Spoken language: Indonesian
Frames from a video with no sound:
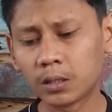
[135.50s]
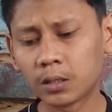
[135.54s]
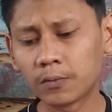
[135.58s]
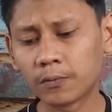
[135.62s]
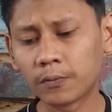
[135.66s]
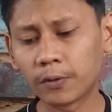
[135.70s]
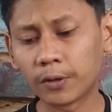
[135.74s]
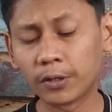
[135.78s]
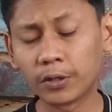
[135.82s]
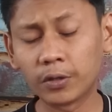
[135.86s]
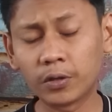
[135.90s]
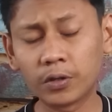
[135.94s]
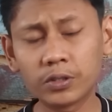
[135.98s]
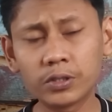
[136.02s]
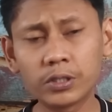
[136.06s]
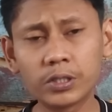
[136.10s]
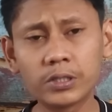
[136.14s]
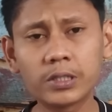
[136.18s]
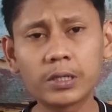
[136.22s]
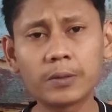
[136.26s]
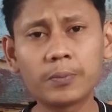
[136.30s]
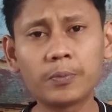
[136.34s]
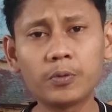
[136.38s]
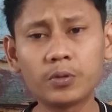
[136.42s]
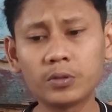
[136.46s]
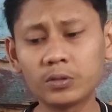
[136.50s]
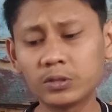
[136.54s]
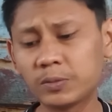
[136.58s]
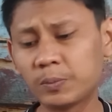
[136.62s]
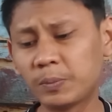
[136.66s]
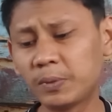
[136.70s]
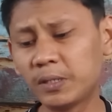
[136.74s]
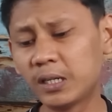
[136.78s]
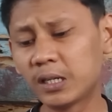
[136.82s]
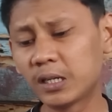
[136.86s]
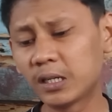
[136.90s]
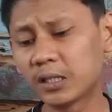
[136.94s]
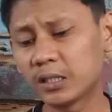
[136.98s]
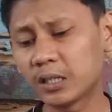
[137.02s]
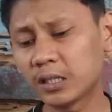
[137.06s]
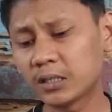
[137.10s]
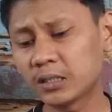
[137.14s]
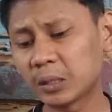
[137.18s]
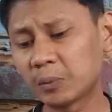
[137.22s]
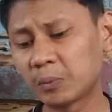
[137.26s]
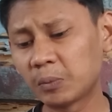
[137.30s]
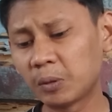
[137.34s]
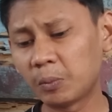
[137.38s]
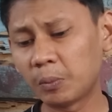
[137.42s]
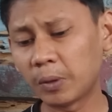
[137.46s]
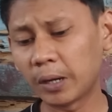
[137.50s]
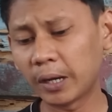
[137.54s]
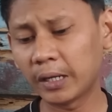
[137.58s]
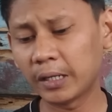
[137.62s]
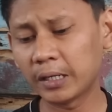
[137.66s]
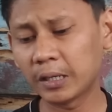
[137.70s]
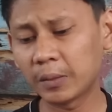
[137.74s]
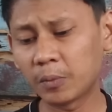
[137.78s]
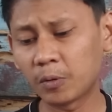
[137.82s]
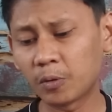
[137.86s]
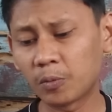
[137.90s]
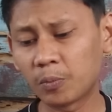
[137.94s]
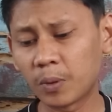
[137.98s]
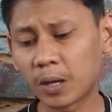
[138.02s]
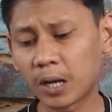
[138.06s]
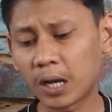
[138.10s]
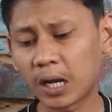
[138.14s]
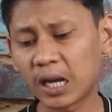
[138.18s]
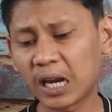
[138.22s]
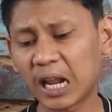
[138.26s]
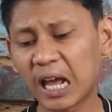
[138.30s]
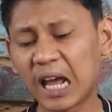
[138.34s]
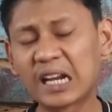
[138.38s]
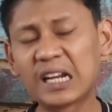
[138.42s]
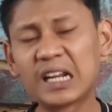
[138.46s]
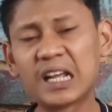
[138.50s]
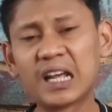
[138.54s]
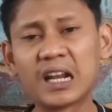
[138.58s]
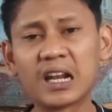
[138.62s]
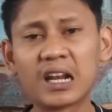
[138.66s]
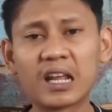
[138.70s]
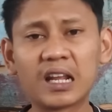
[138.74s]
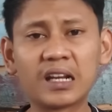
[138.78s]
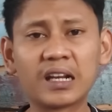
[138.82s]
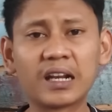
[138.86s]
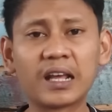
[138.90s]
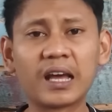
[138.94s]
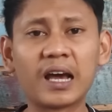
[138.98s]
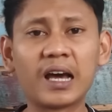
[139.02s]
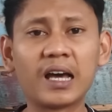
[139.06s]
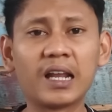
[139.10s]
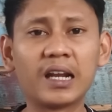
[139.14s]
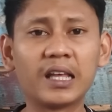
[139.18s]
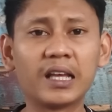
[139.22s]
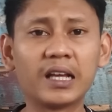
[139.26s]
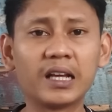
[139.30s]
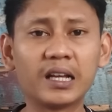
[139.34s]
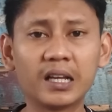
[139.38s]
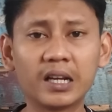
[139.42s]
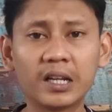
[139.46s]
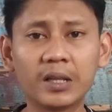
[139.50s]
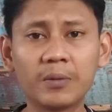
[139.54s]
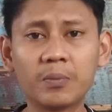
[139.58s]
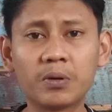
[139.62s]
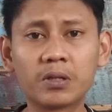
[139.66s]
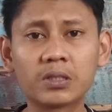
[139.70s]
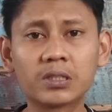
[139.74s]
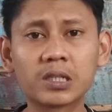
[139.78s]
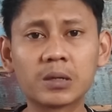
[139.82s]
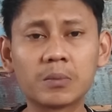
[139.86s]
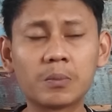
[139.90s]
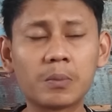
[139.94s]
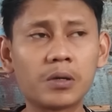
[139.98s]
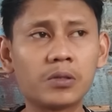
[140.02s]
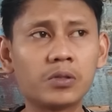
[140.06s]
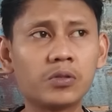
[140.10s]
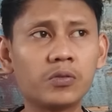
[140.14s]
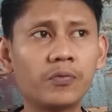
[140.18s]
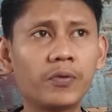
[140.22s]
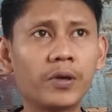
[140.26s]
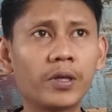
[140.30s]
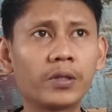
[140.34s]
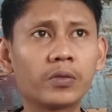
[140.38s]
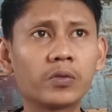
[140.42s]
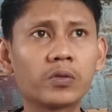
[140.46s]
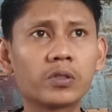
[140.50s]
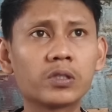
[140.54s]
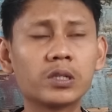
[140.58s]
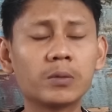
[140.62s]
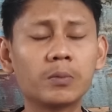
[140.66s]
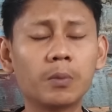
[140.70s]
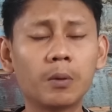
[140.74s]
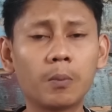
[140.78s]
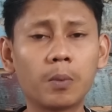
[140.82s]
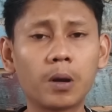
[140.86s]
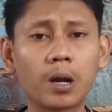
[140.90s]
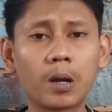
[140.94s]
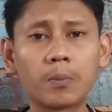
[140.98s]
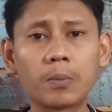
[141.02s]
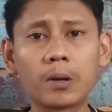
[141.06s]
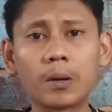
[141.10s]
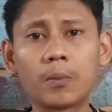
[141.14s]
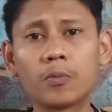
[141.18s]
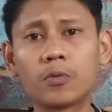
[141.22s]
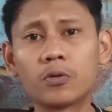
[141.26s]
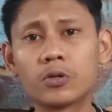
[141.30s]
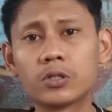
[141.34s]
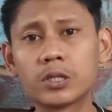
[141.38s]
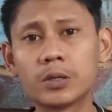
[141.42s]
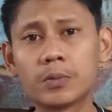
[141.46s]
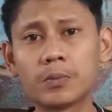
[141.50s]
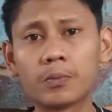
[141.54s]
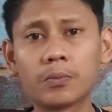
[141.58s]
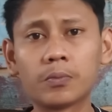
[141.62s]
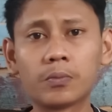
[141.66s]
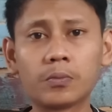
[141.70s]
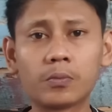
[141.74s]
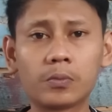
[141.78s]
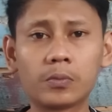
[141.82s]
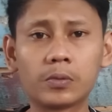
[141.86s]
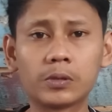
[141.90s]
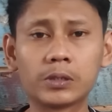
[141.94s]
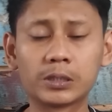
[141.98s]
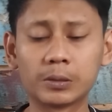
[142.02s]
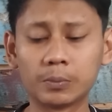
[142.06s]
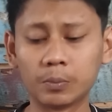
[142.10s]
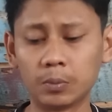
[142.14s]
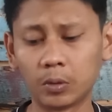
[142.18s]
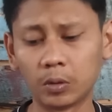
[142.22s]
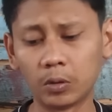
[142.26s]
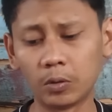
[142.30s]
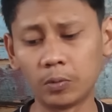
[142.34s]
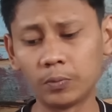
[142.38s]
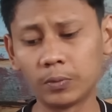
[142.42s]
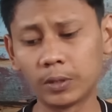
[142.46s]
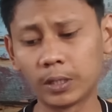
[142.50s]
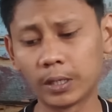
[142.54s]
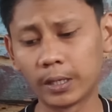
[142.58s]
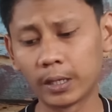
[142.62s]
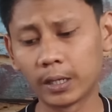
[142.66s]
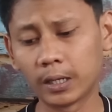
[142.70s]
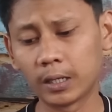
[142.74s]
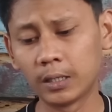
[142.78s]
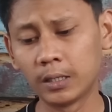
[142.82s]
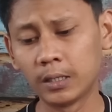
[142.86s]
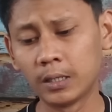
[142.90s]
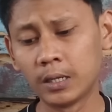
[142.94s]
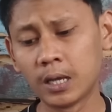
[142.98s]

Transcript: Rodrigo Cesa pun sebenarnya sang pemain yang merupakan andalan Allegri bersama Juventus di beberapa musim sebelumnya ya.